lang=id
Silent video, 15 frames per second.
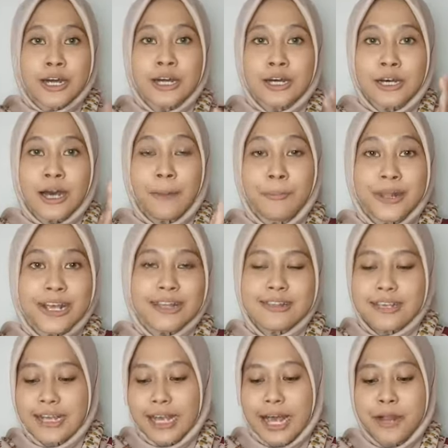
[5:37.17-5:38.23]
uh,
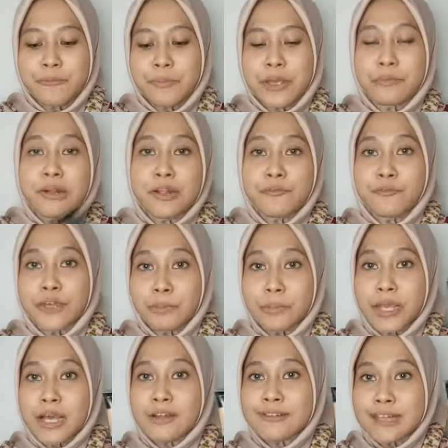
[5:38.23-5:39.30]
aplikasikan Maybelline Fit
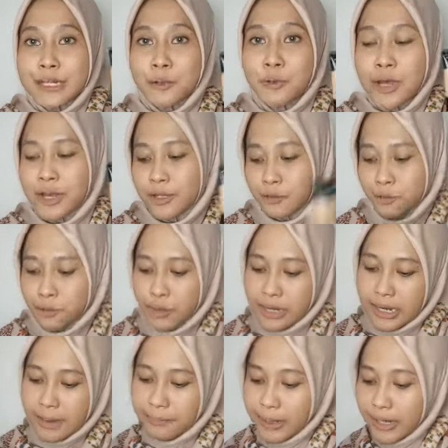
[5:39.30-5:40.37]
Me yang set
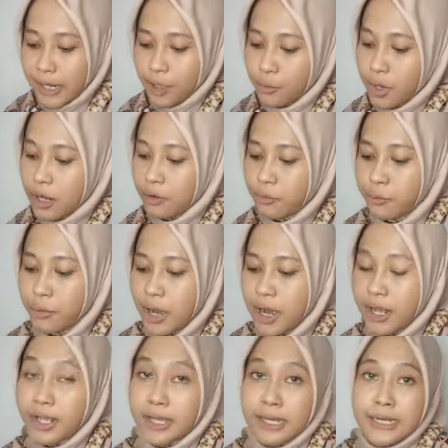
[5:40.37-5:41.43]
228 lalu aku
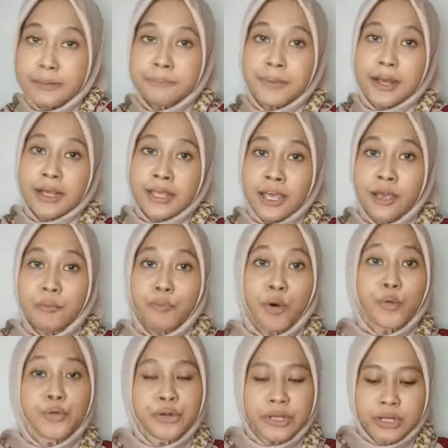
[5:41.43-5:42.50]
akan pakai
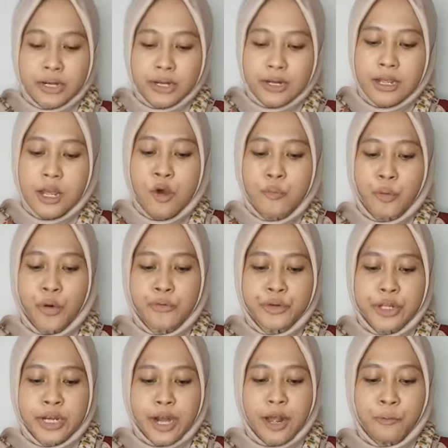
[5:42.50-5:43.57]
powder
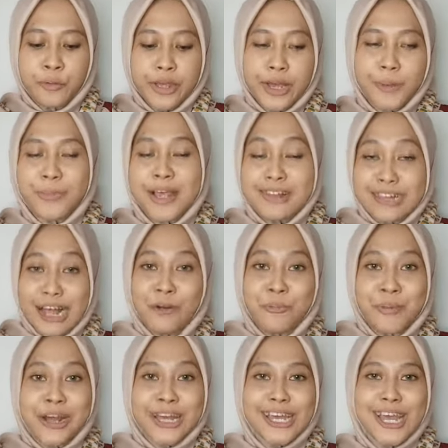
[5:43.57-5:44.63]
powder aku yang biasa aku
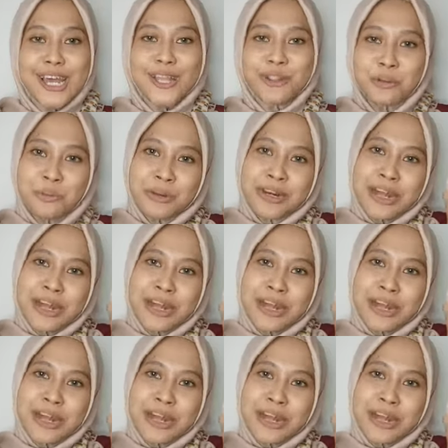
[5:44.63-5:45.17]
pakai yaitu